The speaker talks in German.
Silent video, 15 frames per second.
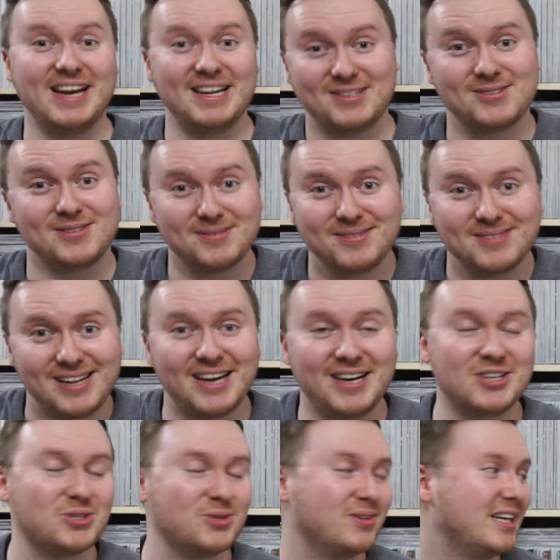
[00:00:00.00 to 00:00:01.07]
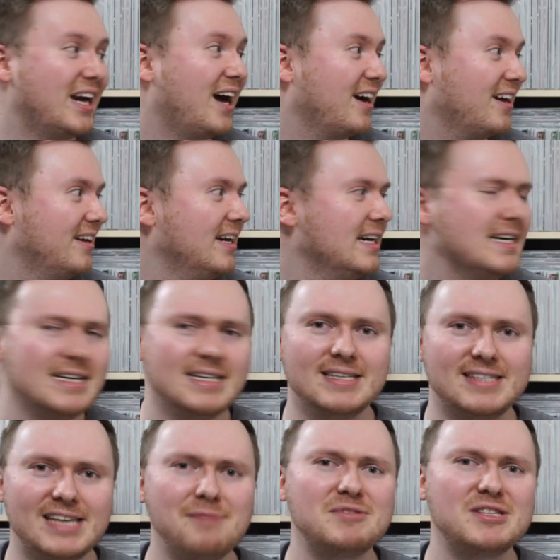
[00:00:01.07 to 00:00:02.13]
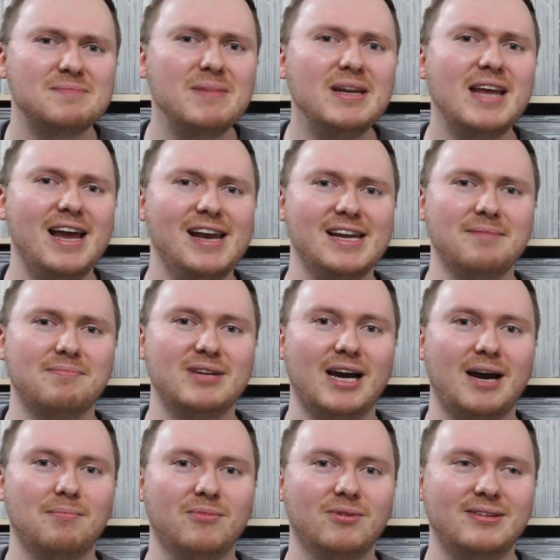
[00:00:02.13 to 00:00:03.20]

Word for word: jetzt leider schon Jahren, selbst miterlebt haben.